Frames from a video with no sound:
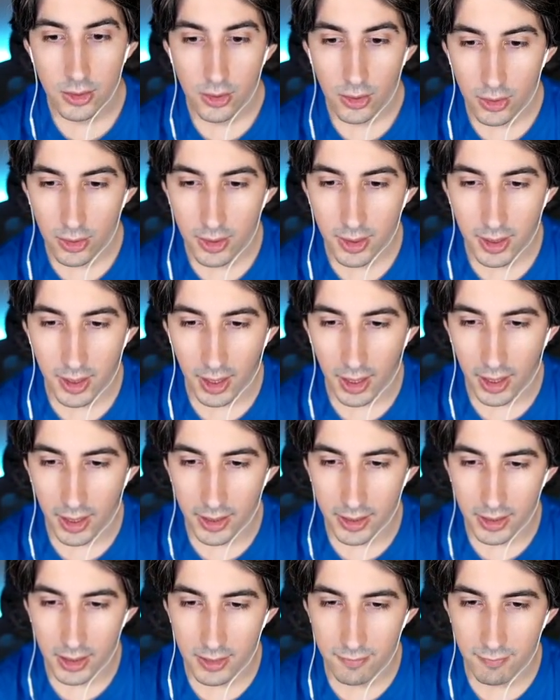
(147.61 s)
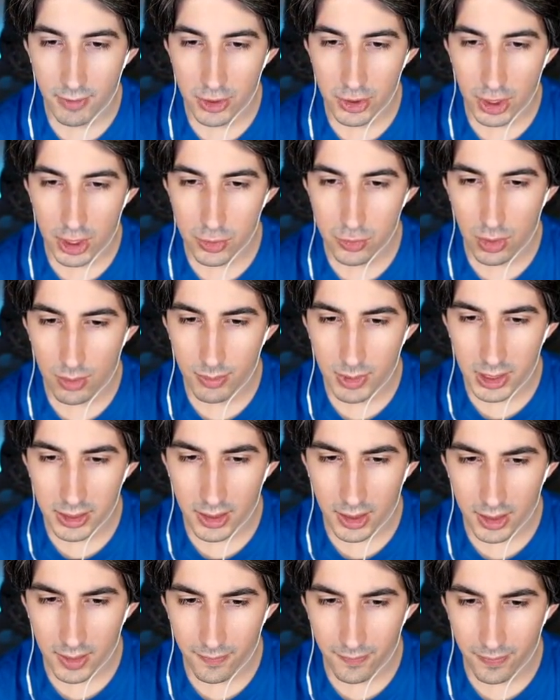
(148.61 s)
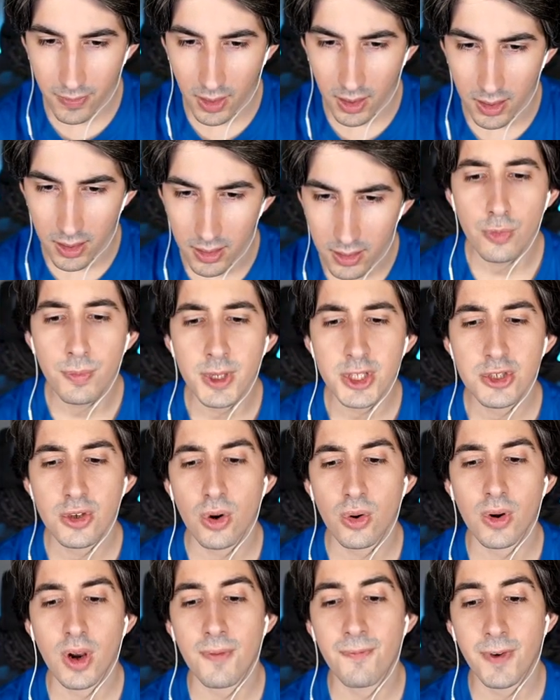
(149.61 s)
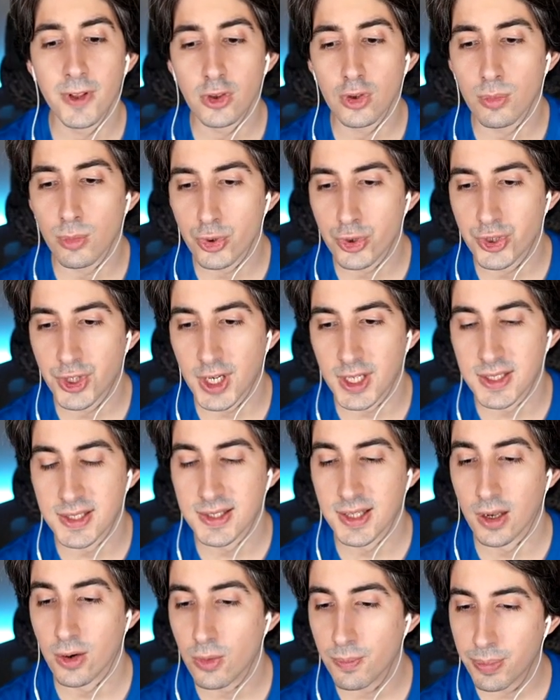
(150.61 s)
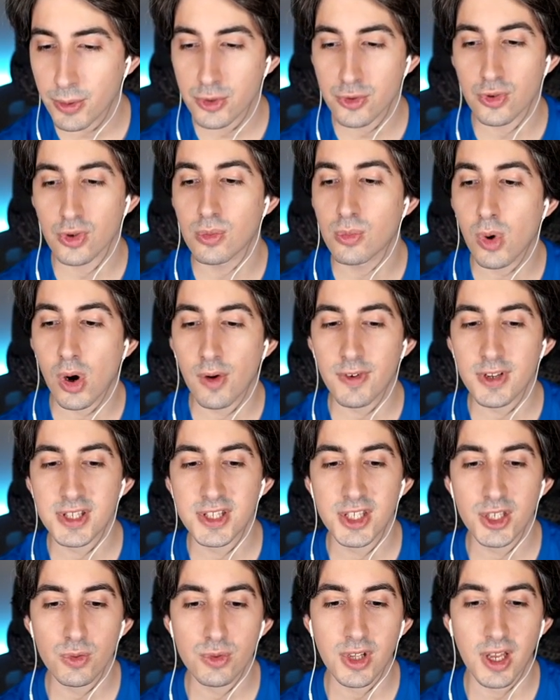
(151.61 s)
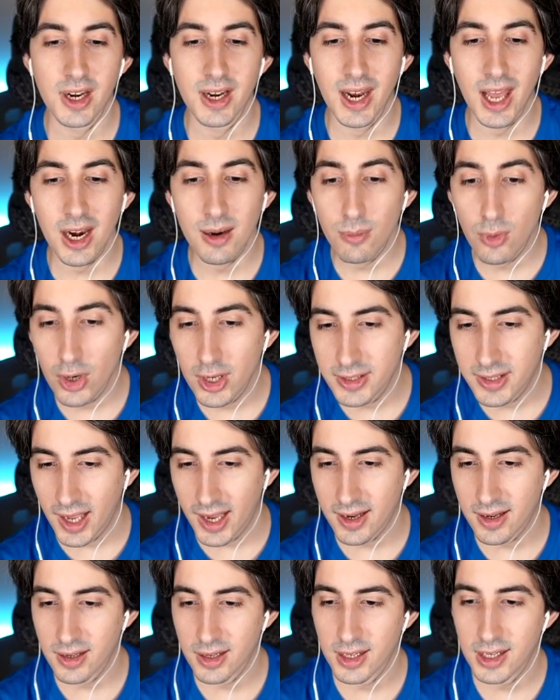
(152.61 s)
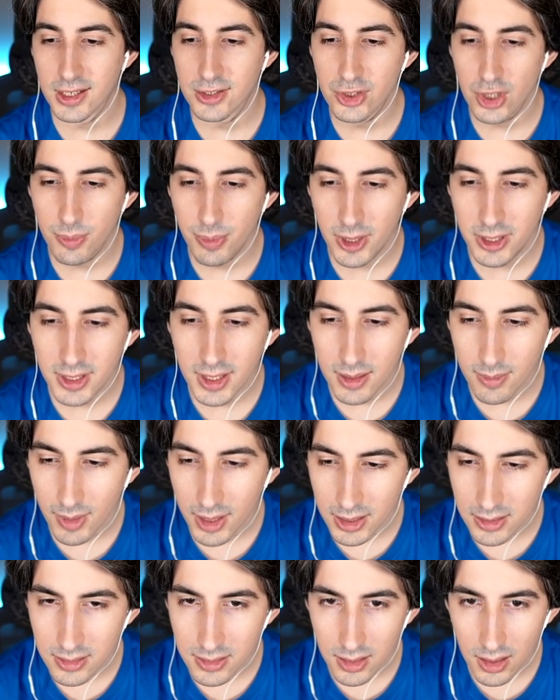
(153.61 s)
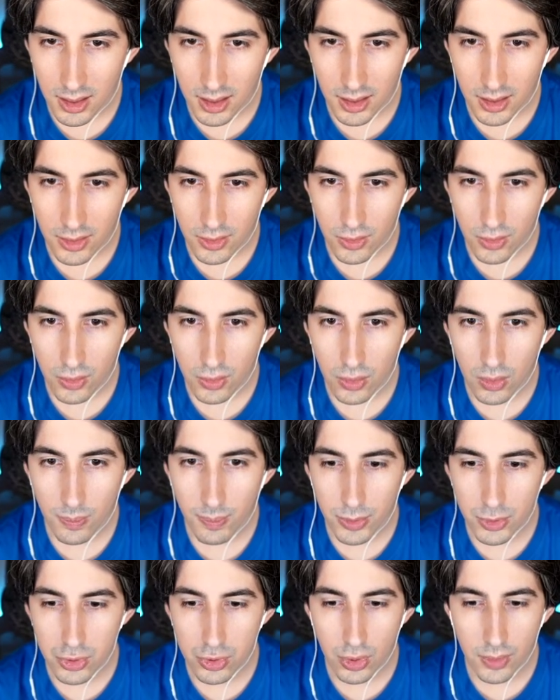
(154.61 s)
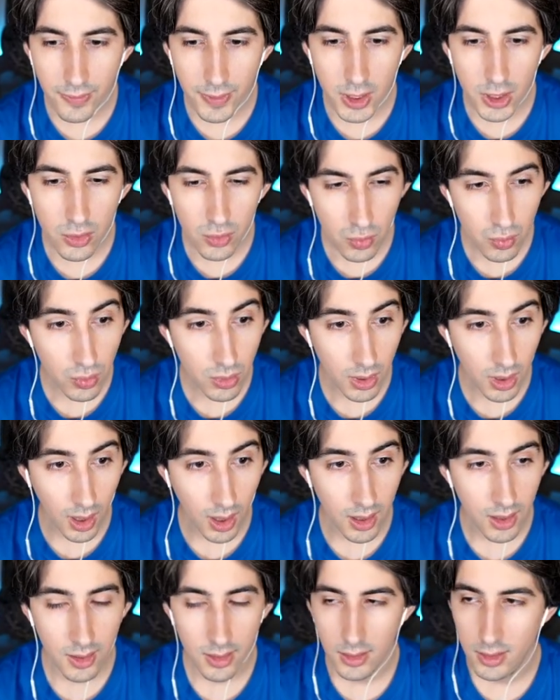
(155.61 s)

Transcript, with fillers: Ok, invece la sua abilità che fa? Subiscono l'effetto moscezza, non possono muoversi, usare l'arma o le tecniche. Cioè, praticamente non possono fare nulla.